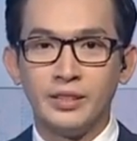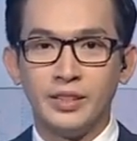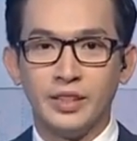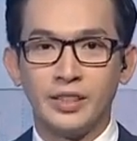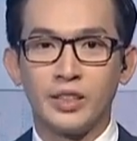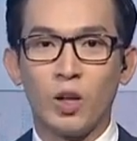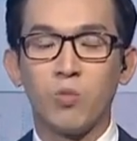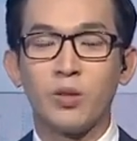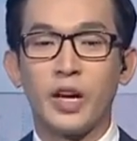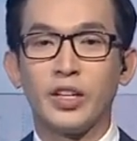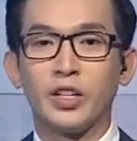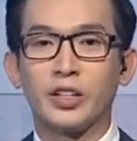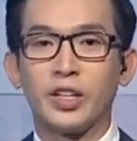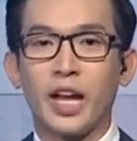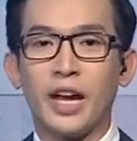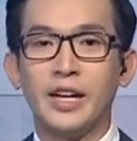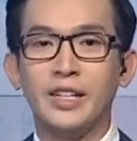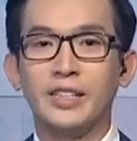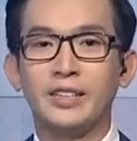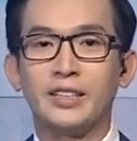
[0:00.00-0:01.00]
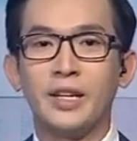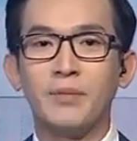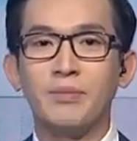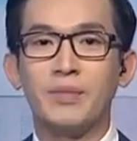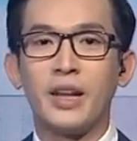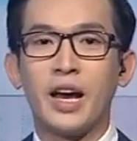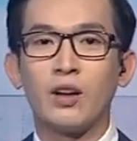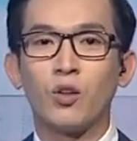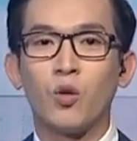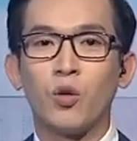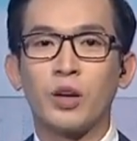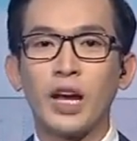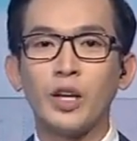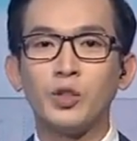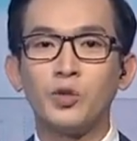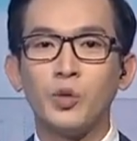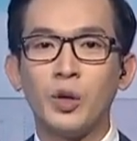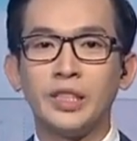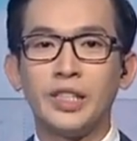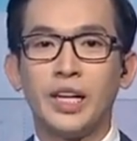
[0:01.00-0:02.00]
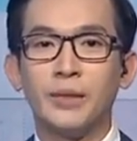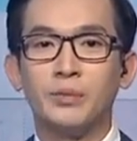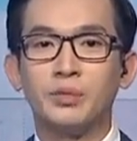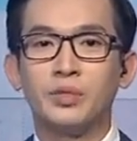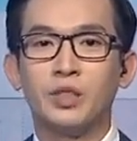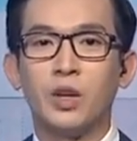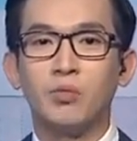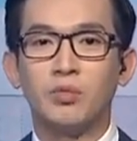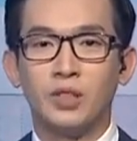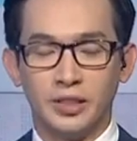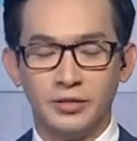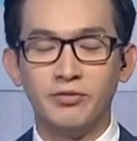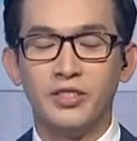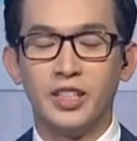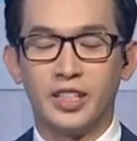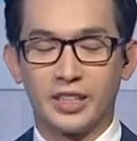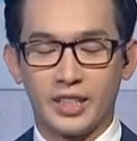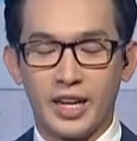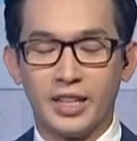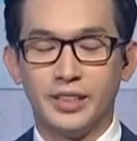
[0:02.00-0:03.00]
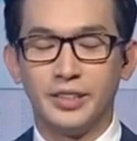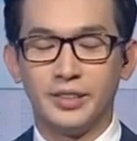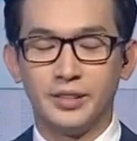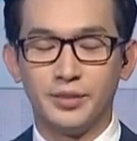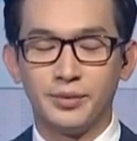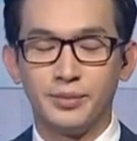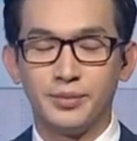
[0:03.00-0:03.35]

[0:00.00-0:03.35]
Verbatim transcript: Những thống kê cho thấy tiềm năng của các doanh nghiệp trong lĩnh vực này.